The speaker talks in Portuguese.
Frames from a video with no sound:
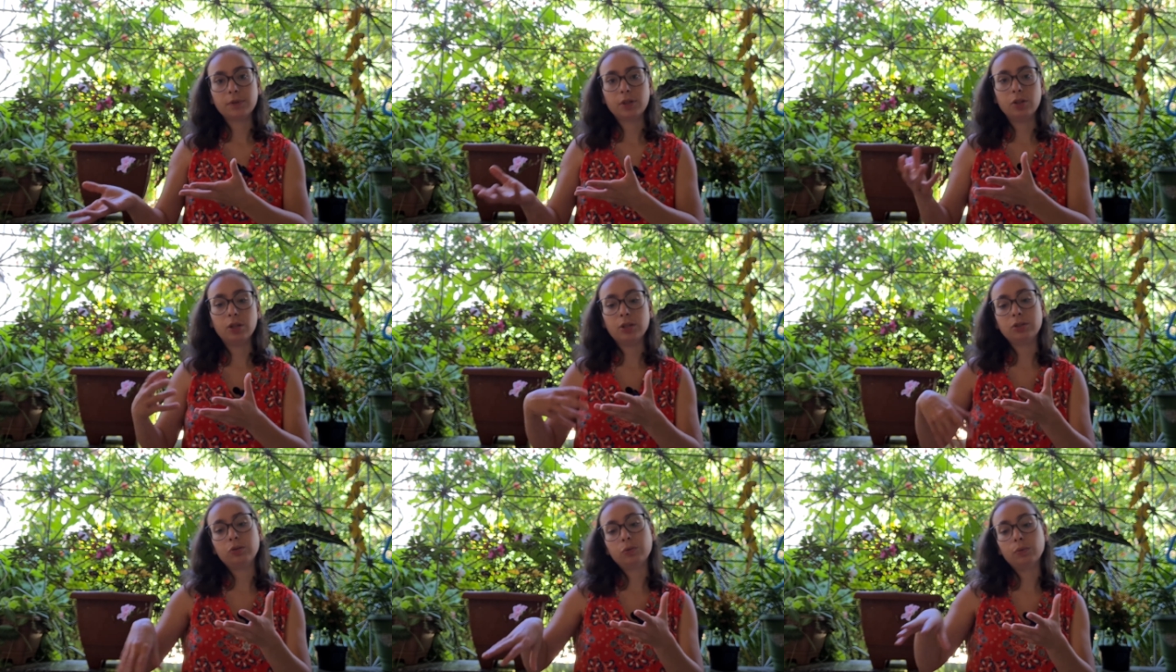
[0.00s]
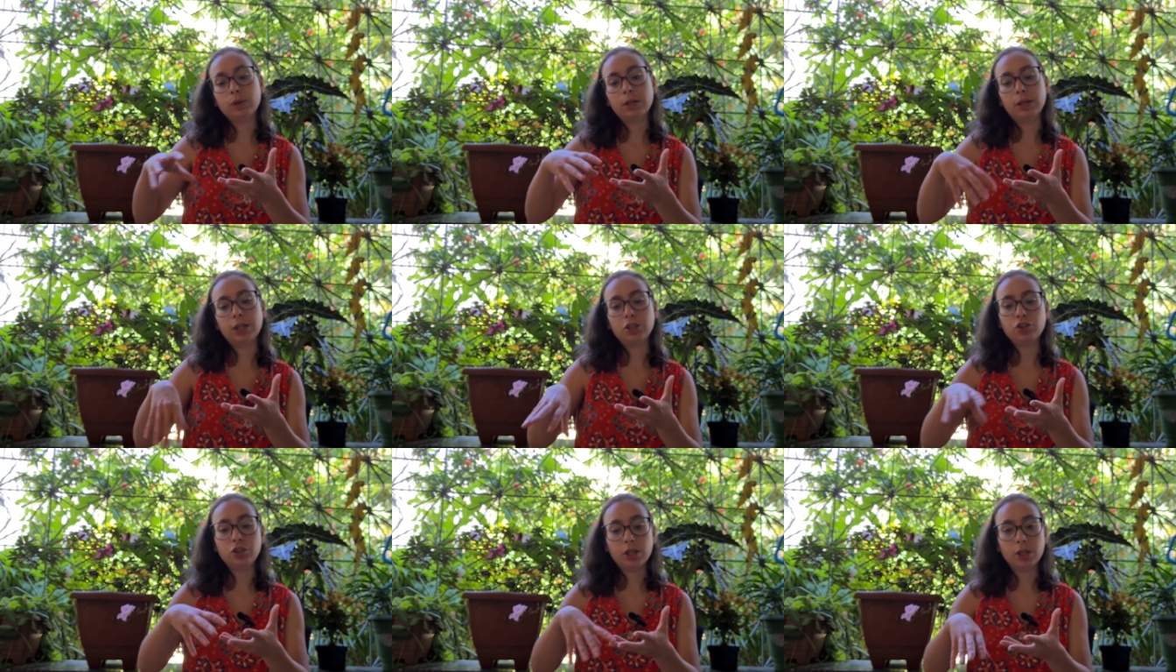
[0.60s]
da sua
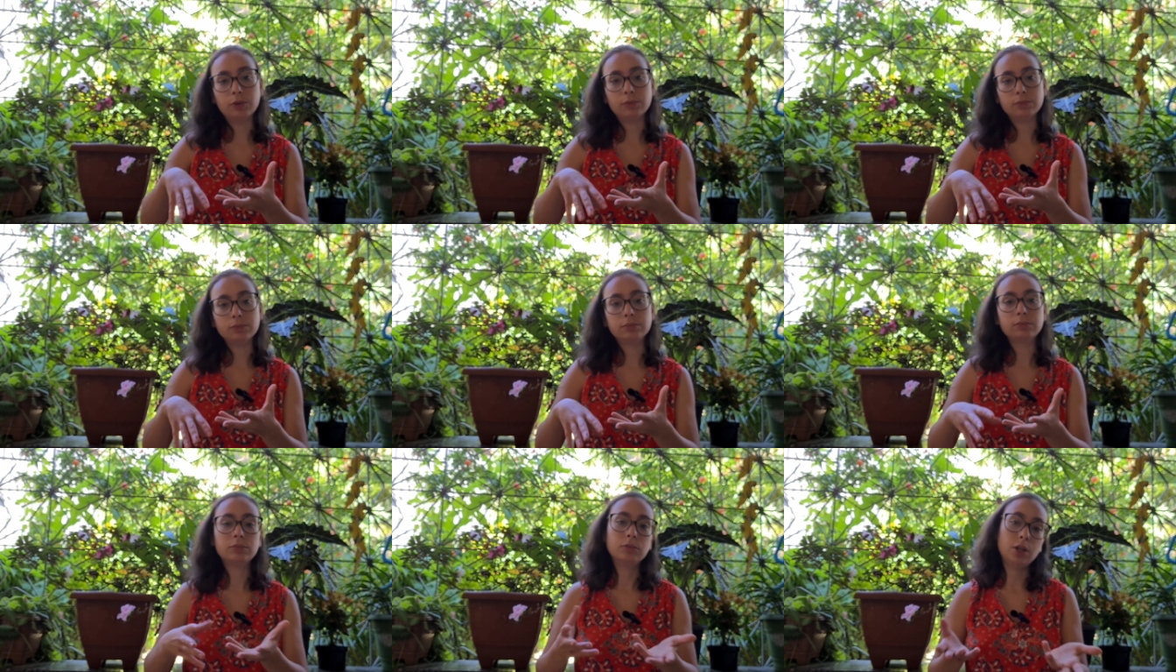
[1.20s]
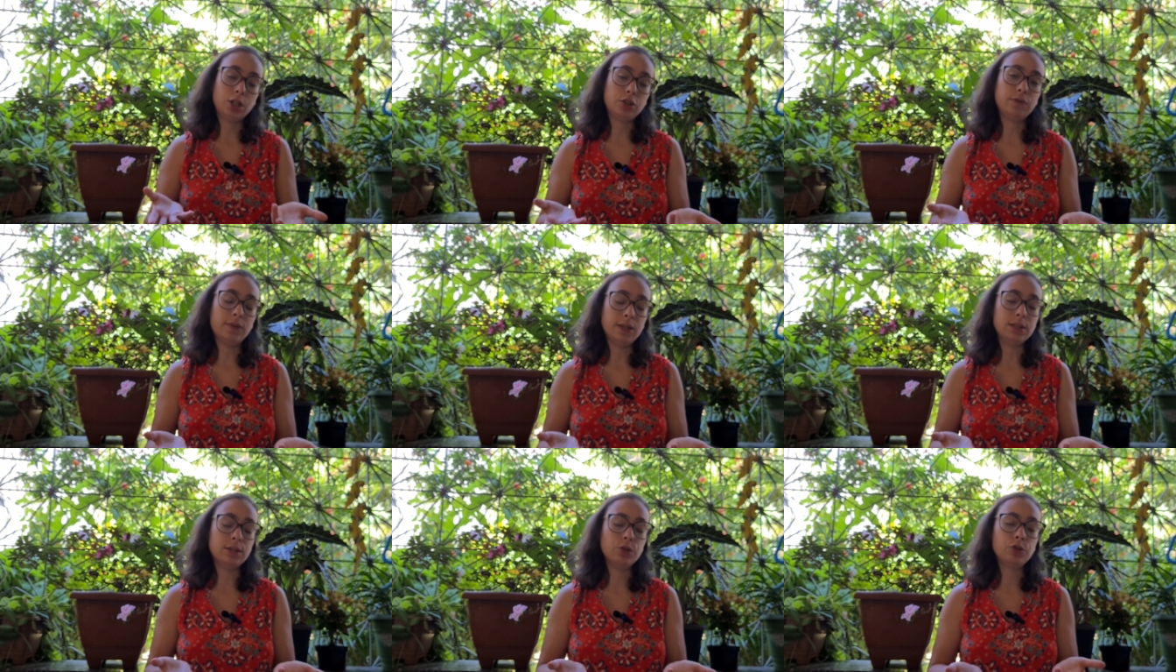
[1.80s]
região, às
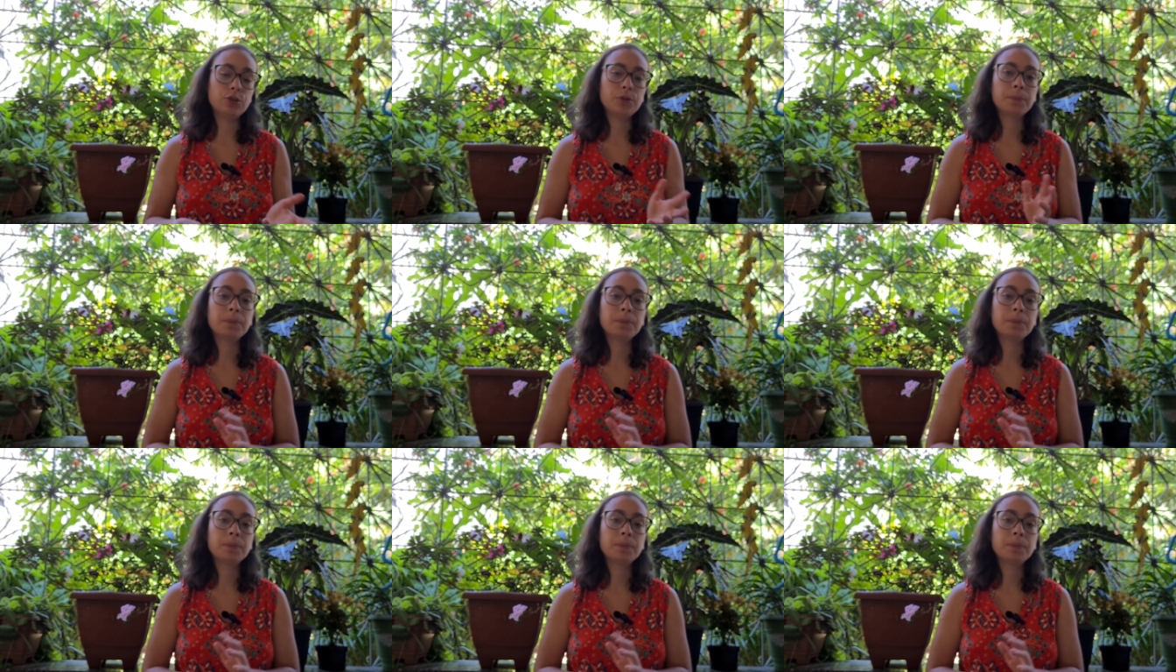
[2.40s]
vezes.